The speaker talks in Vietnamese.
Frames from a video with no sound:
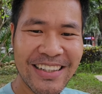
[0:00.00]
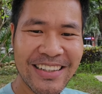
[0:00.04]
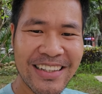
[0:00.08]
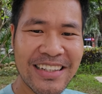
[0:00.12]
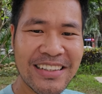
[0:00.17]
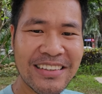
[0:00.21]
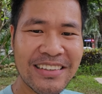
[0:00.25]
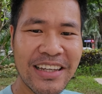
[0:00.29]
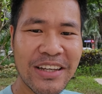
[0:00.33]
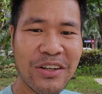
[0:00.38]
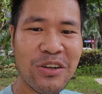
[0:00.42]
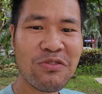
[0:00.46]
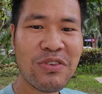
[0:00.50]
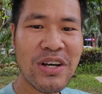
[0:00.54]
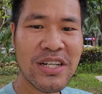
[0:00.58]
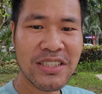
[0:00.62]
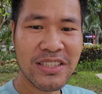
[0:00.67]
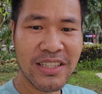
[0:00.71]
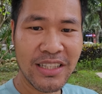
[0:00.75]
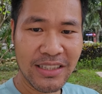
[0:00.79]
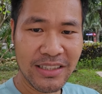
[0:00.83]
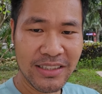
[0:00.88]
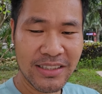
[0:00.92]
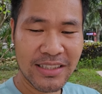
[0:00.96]
Kinh tế không phát
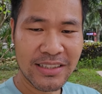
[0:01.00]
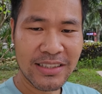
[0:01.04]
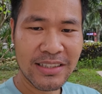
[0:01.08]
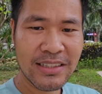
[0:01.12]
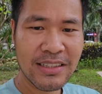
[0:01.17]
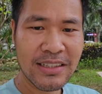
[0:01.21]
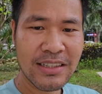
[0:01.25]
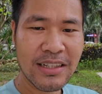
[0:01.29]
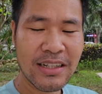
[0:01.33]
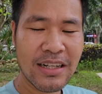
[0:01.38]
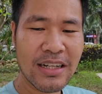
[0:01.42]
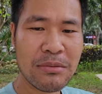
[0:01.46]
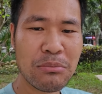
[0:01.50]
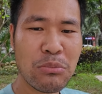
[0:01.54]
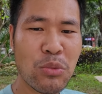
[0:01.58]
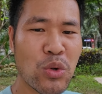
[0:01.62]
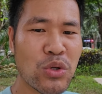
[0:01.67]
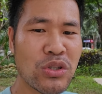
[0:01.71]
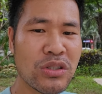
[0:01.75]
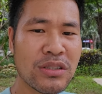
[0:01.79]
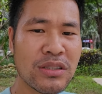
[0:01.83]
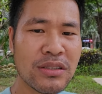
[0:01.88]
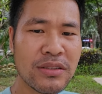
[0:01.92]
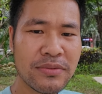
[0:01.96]
triển được, à,
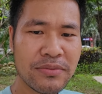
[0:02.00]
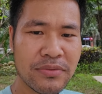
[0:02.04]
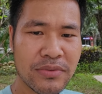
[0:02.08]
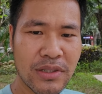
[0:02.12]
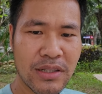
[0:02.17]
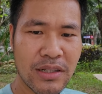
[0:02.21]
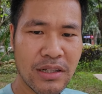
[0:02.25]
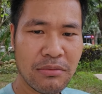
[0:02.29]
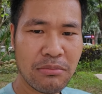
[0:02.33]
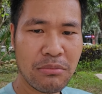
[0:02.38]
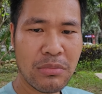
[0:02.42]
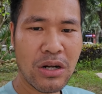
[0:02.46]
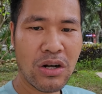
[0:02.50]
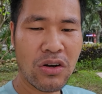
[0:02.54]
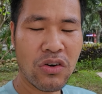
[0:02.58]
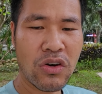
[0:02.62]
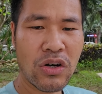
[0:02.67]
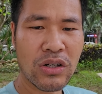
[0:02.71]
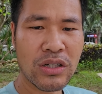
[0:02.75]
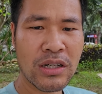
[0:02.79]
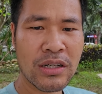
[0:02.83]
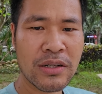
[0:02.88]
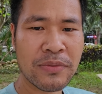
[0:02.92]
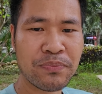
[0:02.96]
muốn à, bảo
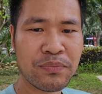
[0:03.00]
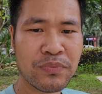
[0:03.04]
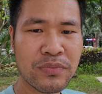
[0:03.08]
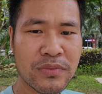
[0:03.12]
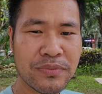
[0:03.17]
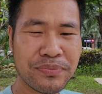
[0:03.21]
họ là